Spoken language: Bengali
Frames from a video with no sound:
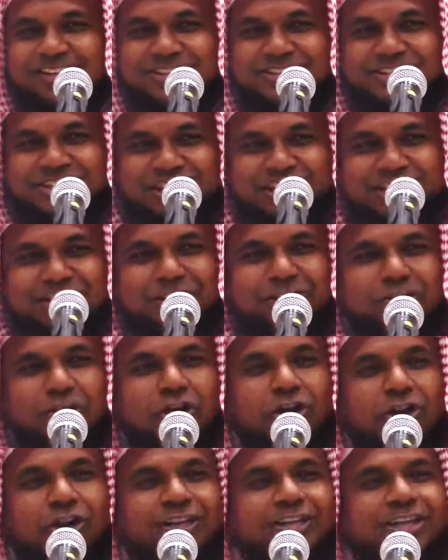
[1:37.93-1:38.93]
শিক্ষিত
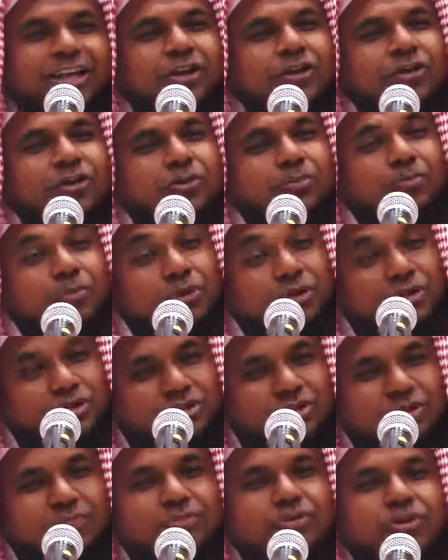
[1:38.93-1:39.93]
হয় কেন
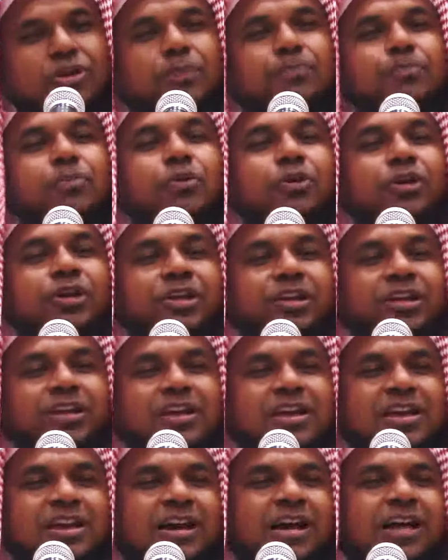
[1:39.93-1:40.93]
পরিশ্রম করে পড়ে
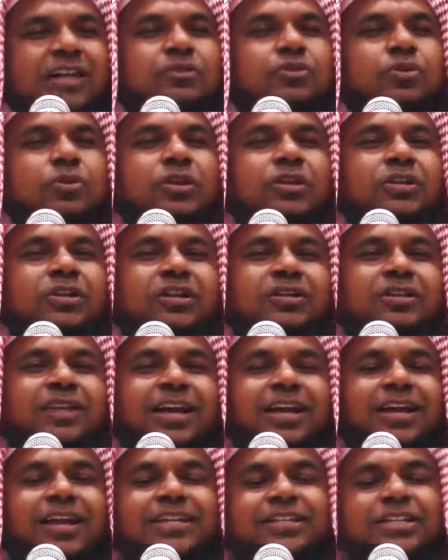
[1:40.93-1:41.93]
আর ধনীদের
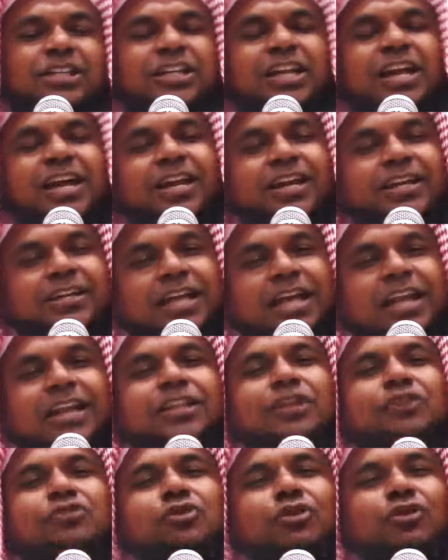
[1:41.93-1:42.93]
টাকার আছে টাকার একটা
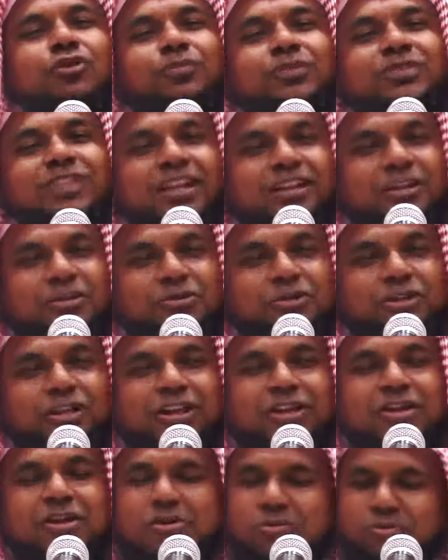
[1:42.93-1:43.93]
আলাদা গরমই থাকে
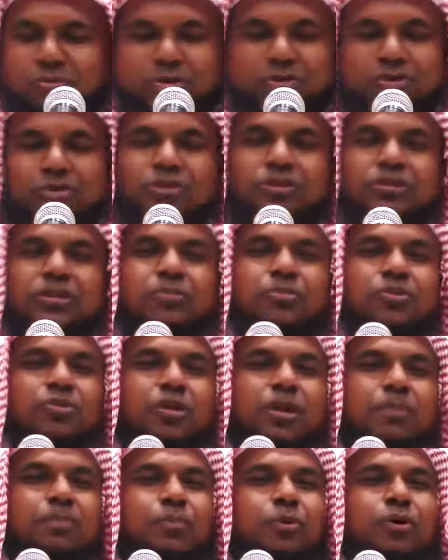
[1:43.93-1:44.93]
ওদের ওই জন্য তেমন
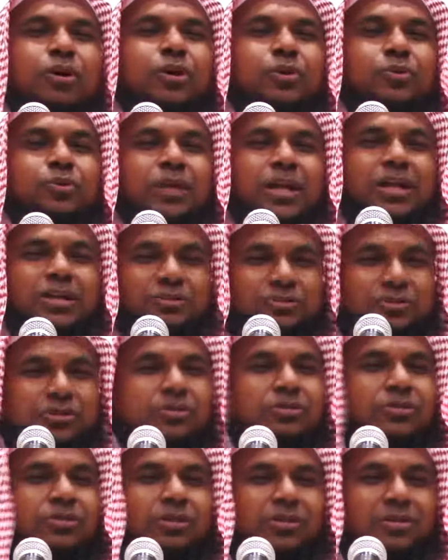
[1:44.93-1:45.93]
ওরা পড়েও না
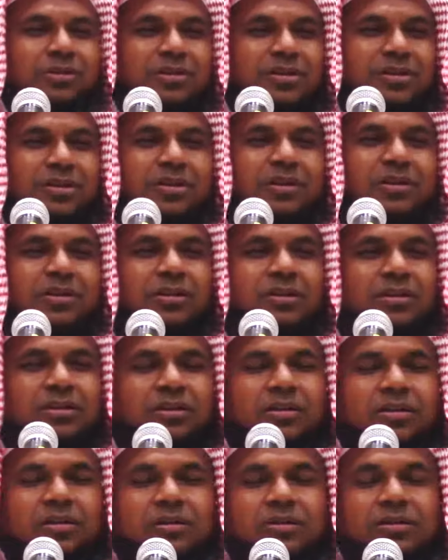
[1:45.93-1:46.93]
যদিও
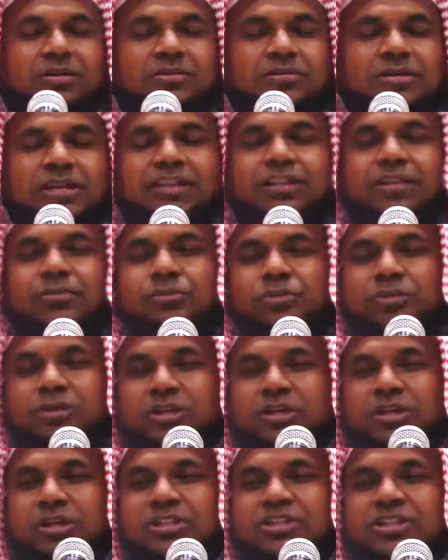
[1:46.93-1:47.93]
তাদের
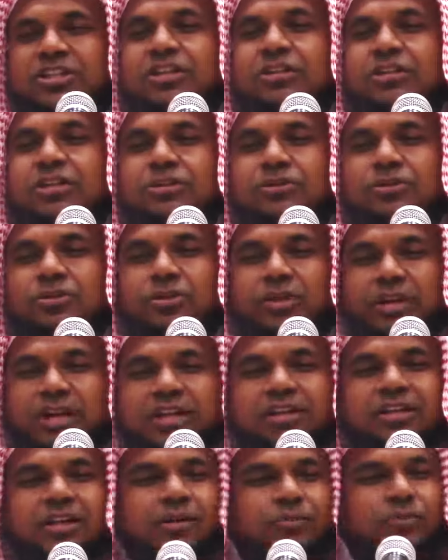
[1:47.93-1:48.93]
মধ্যে শিক্ষিত
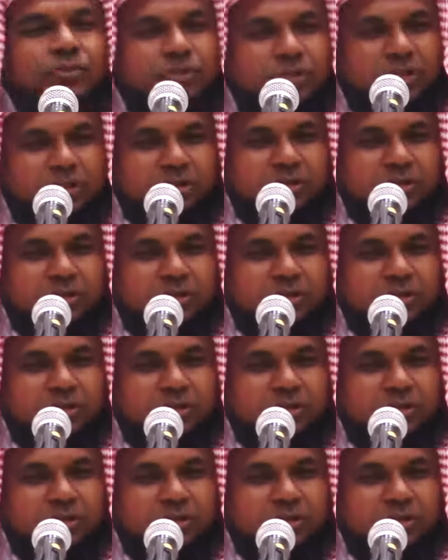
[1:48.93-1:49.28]
নেই এমনটি